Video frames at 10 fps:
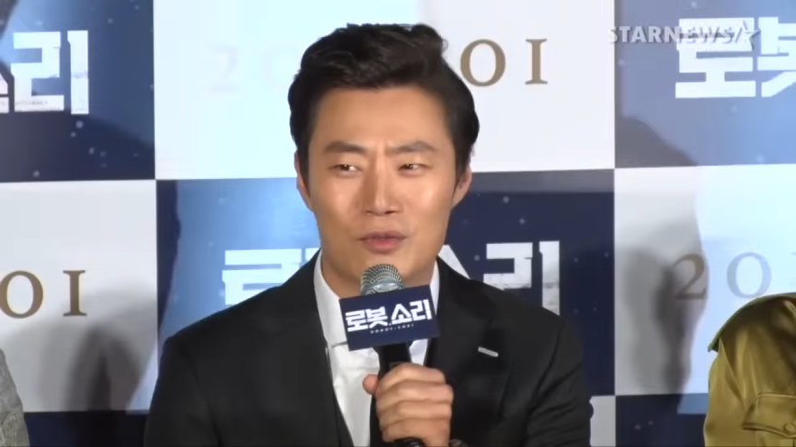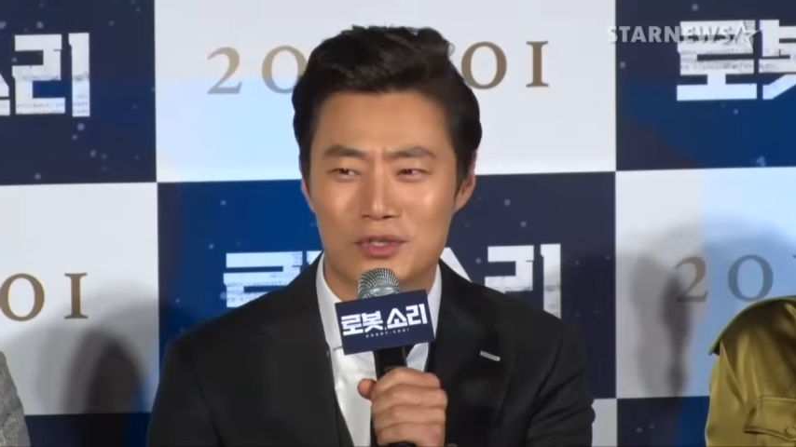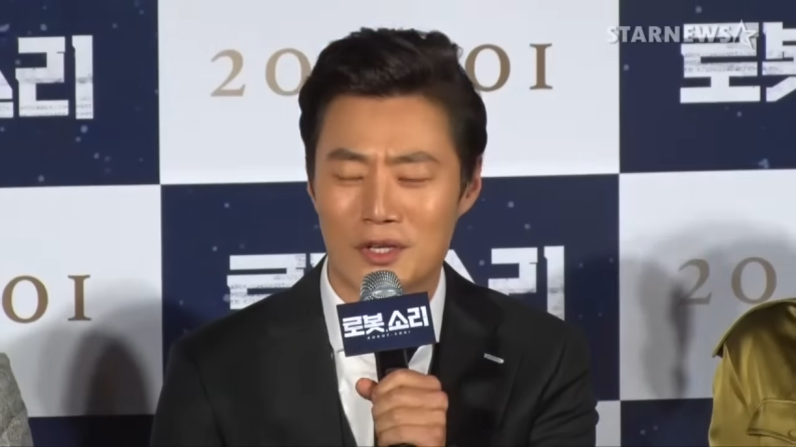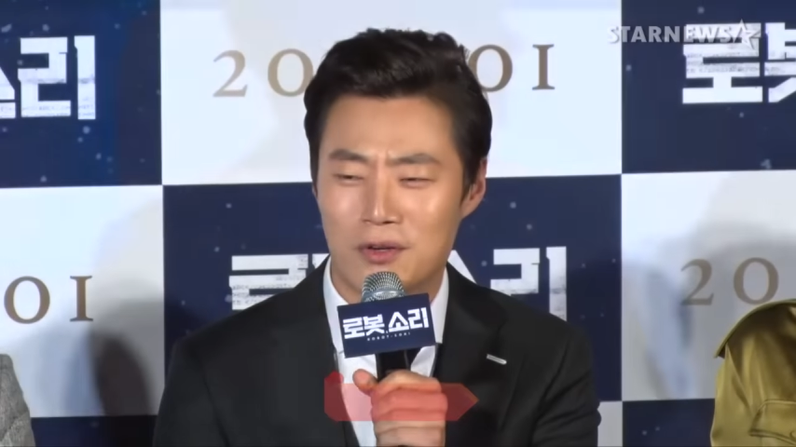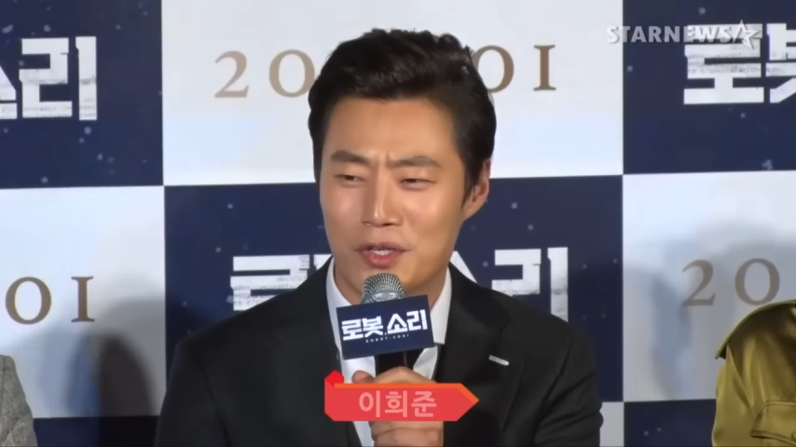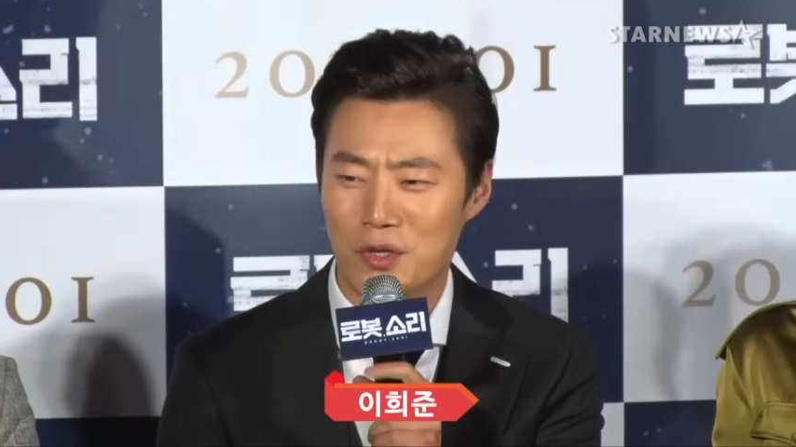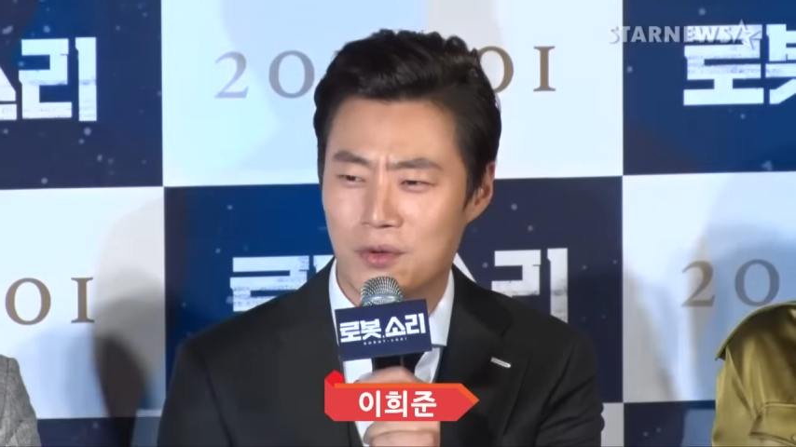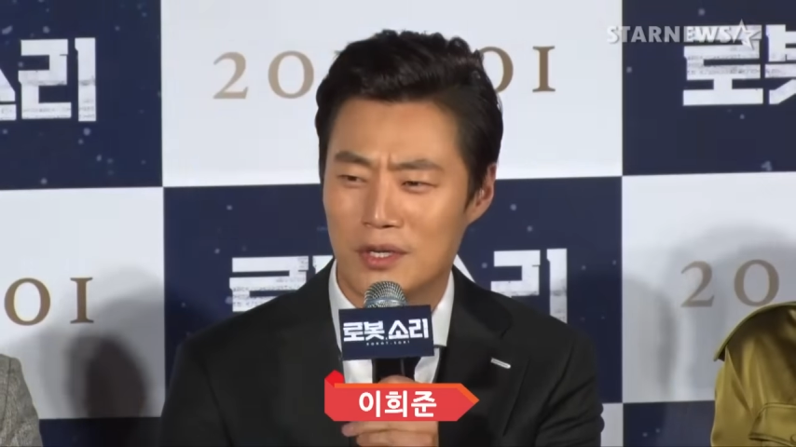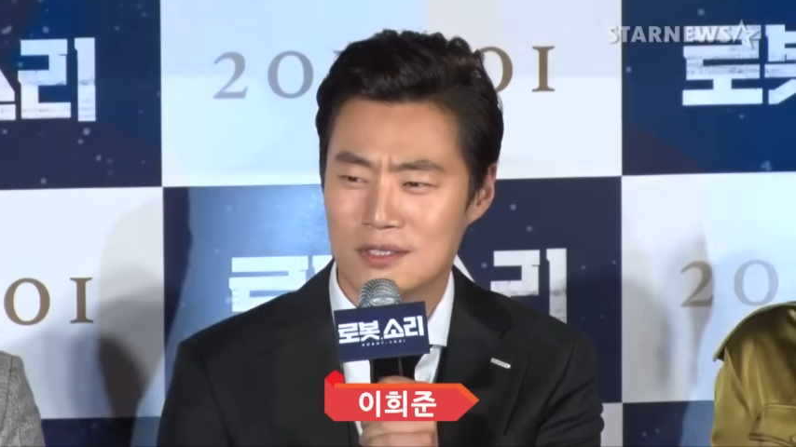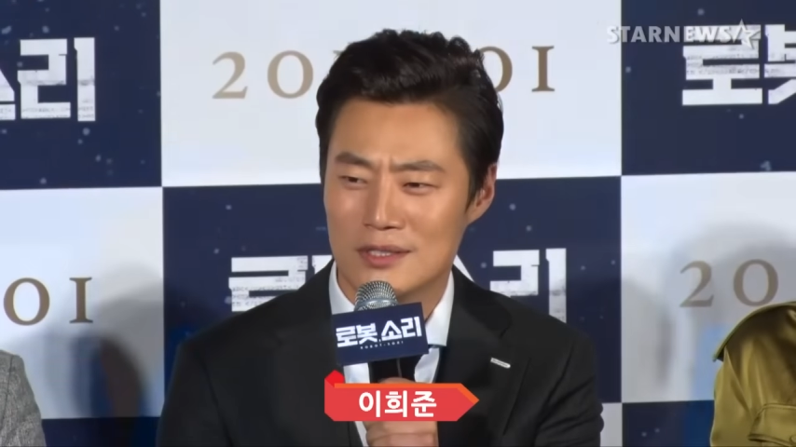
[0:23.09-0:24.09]
국정원
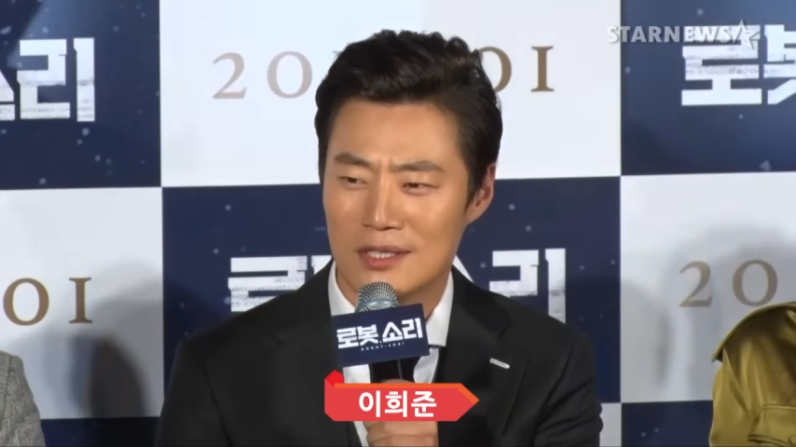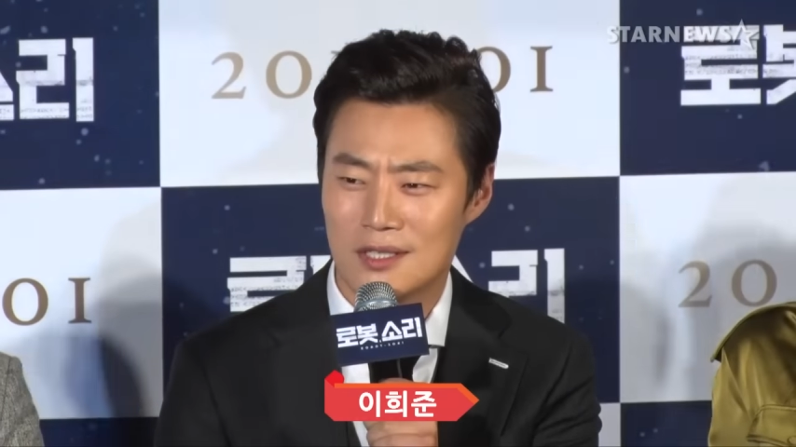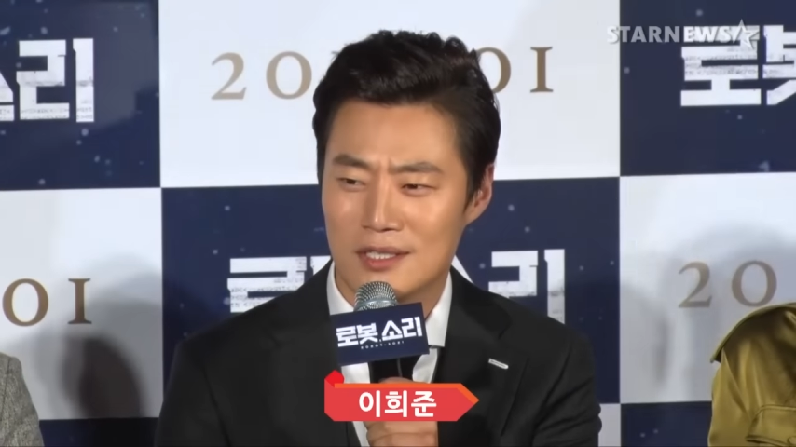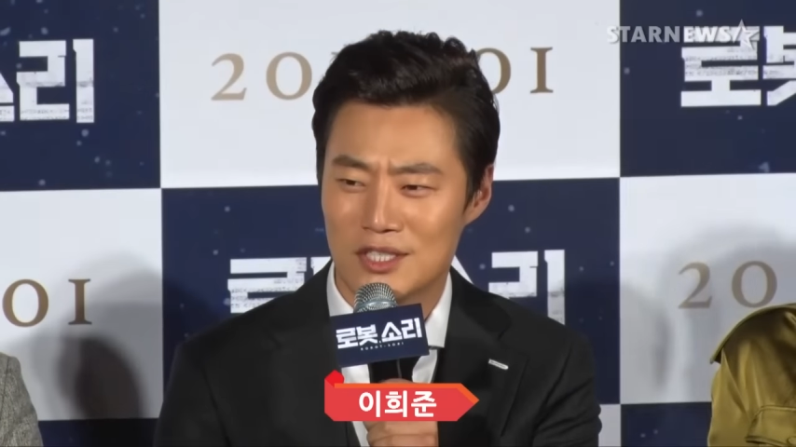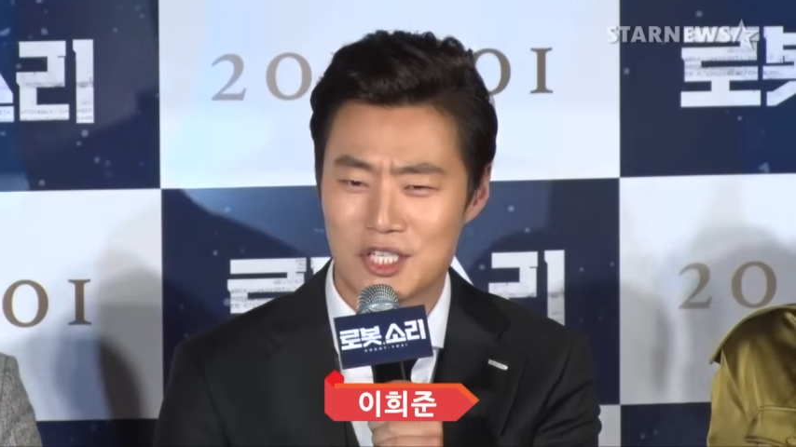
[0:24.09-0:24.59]
요원 어,